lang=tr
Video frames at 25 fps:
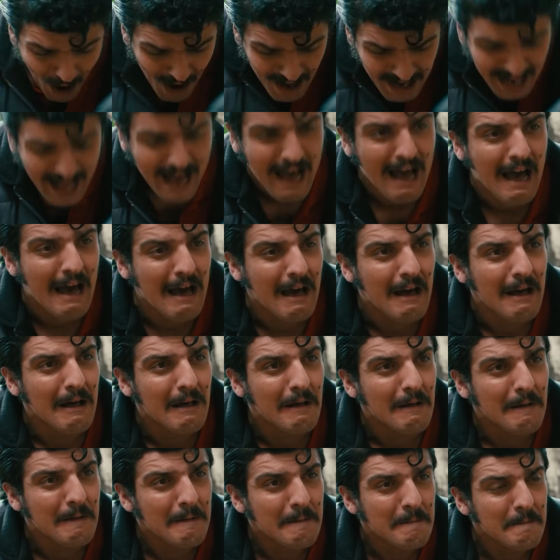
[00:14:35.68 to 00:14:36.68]
Öyle.
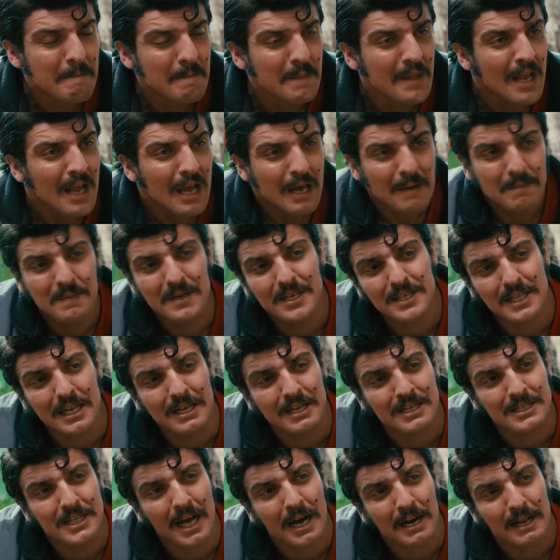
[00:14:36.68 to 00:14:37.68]
Biz
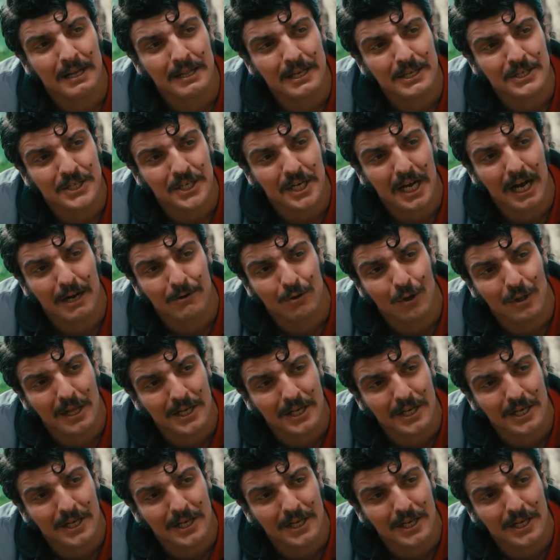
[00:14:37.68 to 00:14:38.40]
denizde arada çıkar